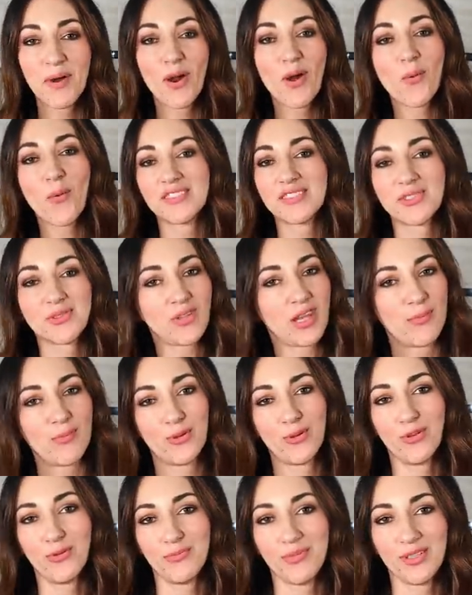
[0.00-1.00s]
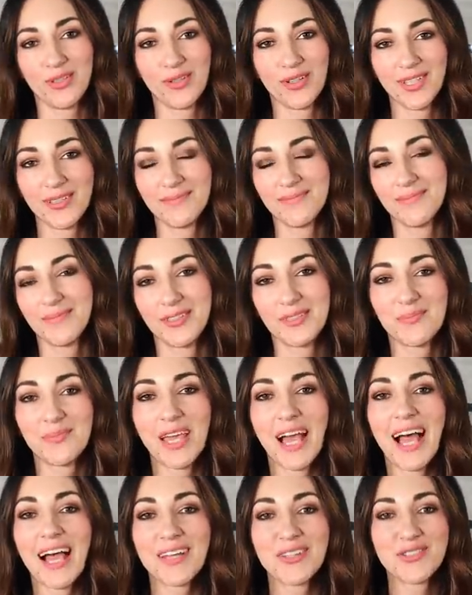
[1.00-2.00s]
Però questi sono a modo mio, eh. mi Vabbè,
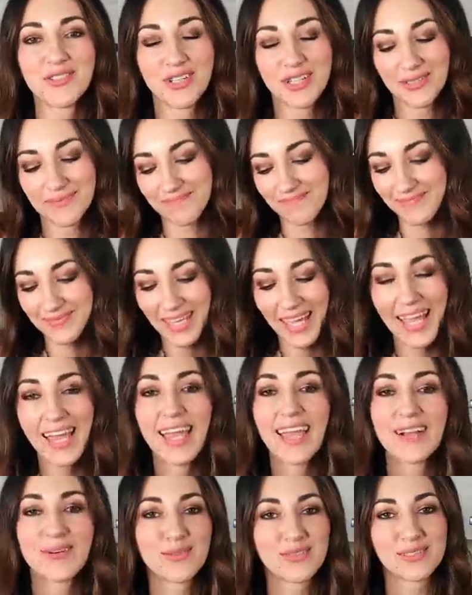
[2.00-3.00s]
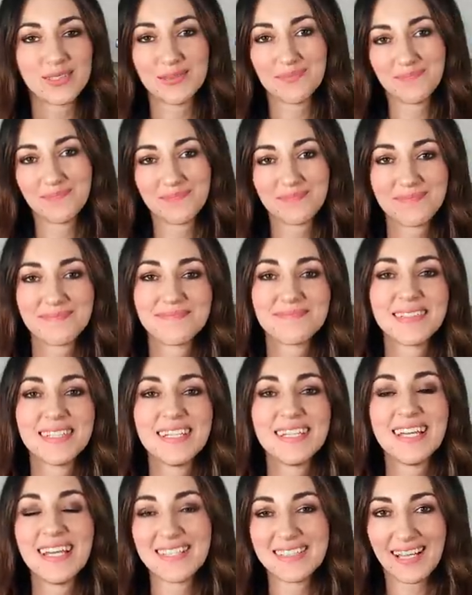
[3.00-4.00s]
spiace. Certo, certo. È eh, Questa così. è la nostra
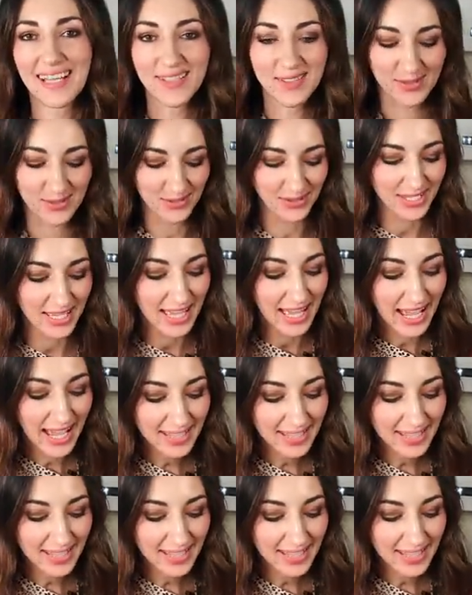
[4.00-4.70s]
versione. Esatto.